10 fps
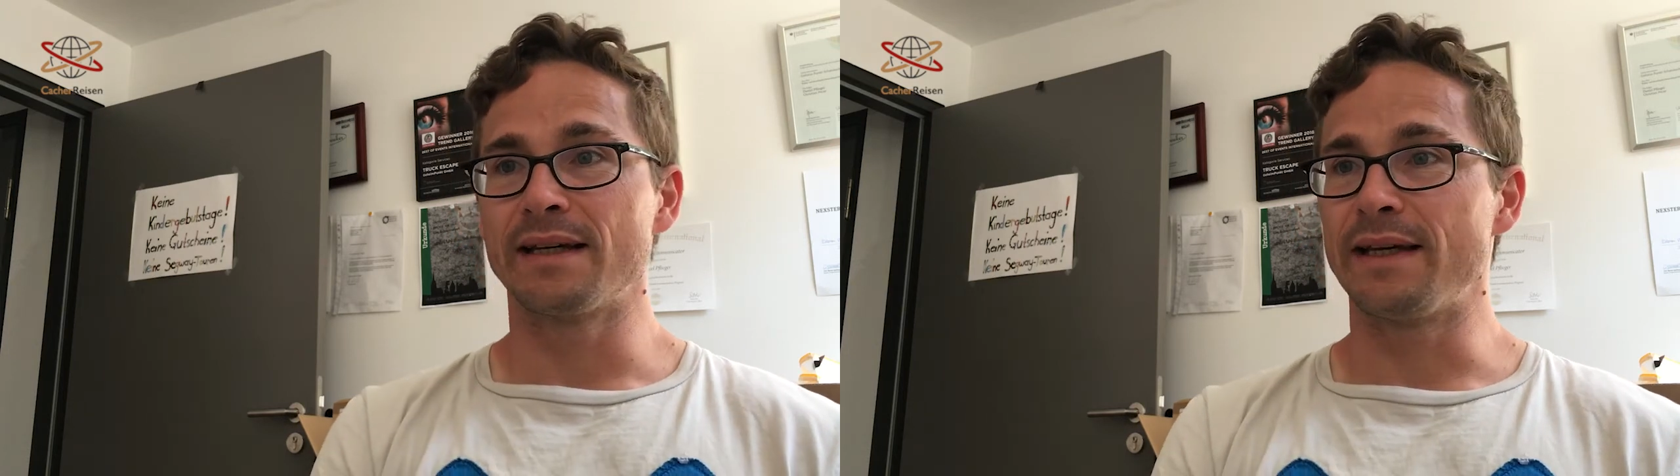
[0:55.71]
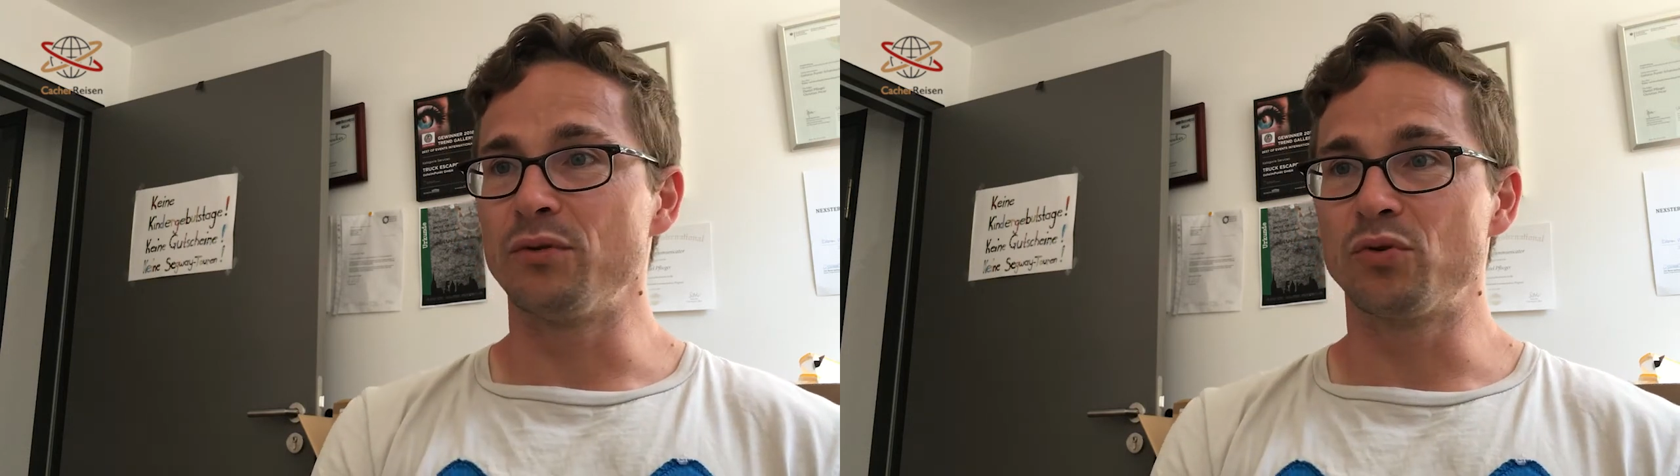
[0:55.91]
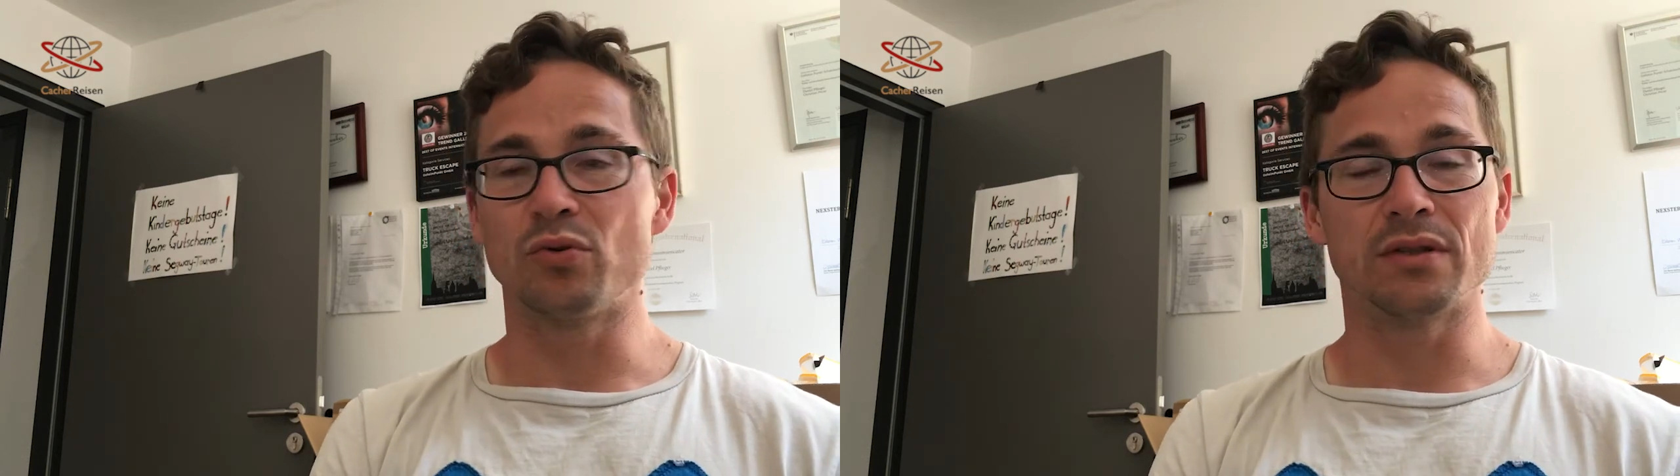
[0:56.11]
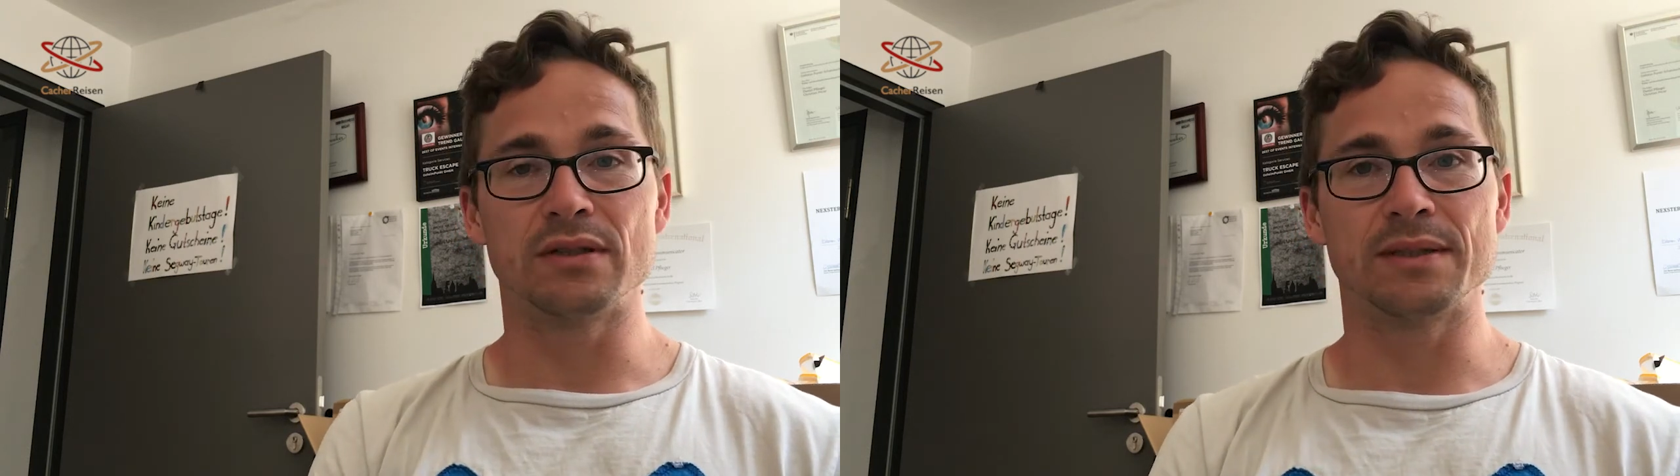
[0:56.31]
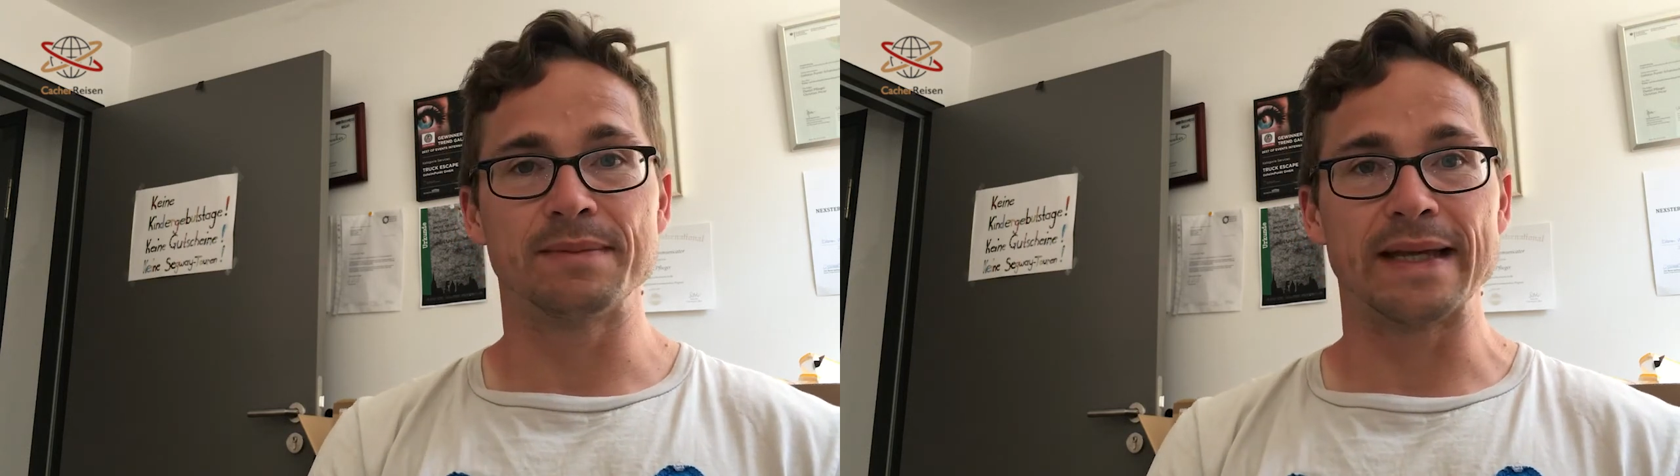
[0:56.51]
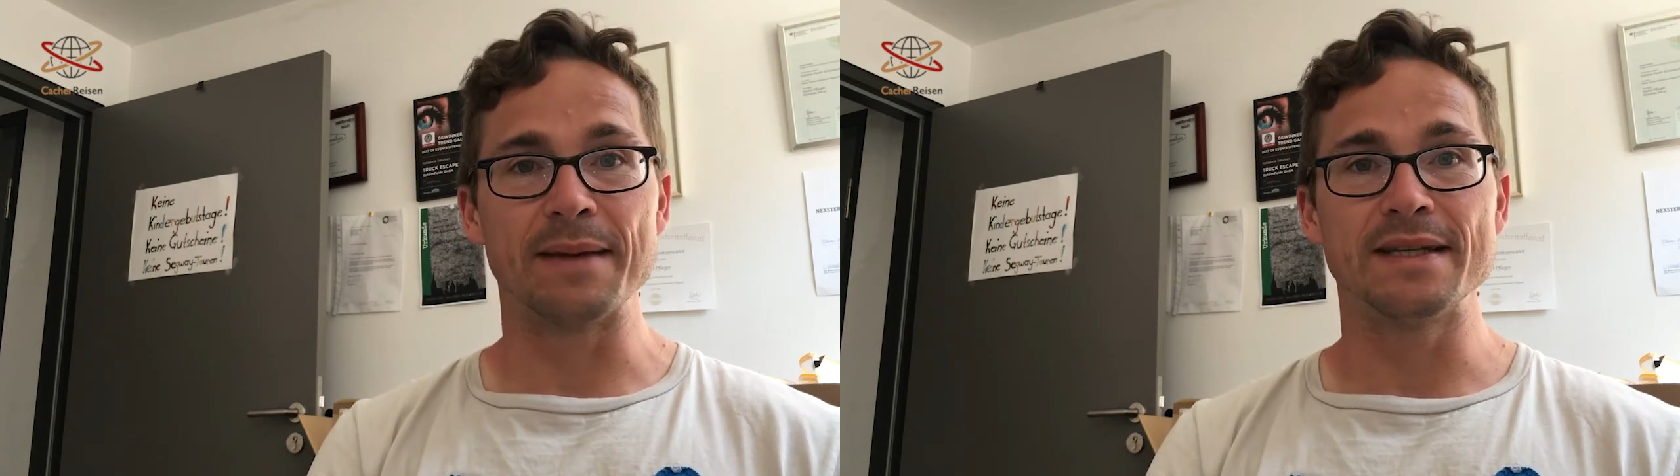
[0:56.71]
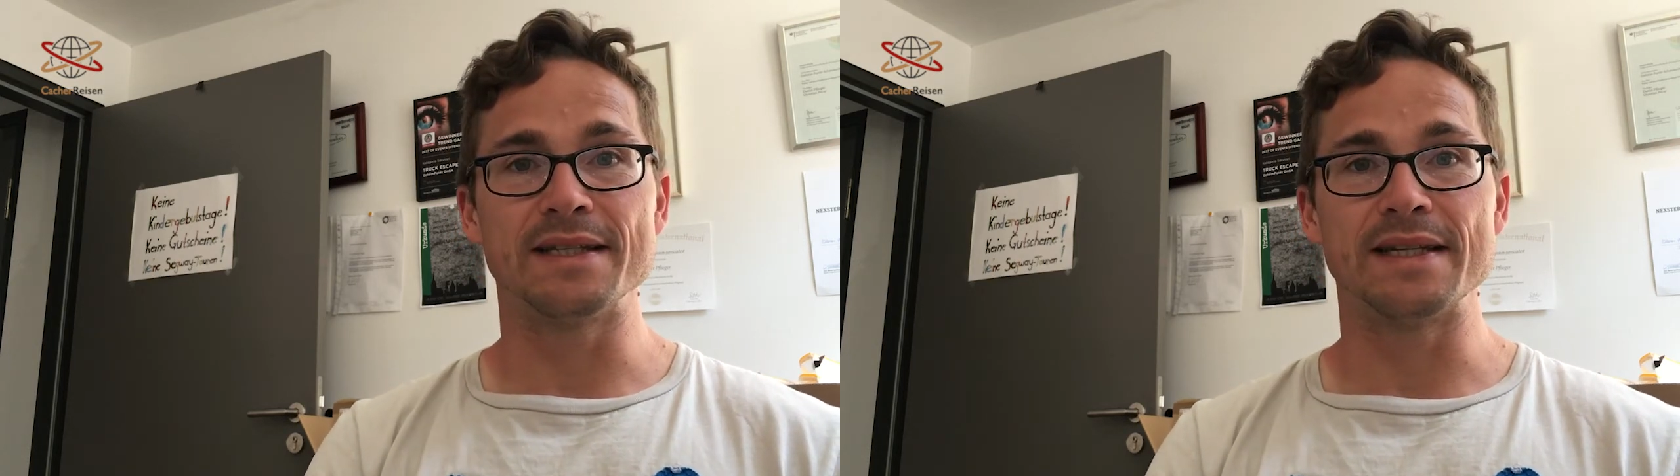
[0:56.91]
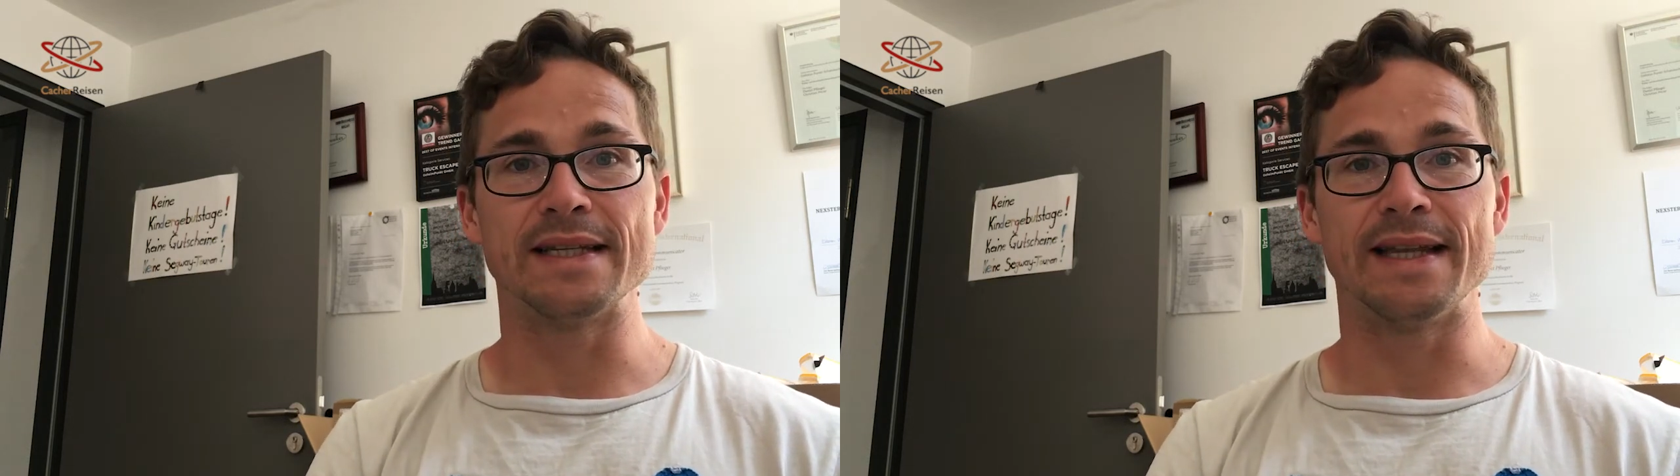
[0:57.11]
Geotours gibt es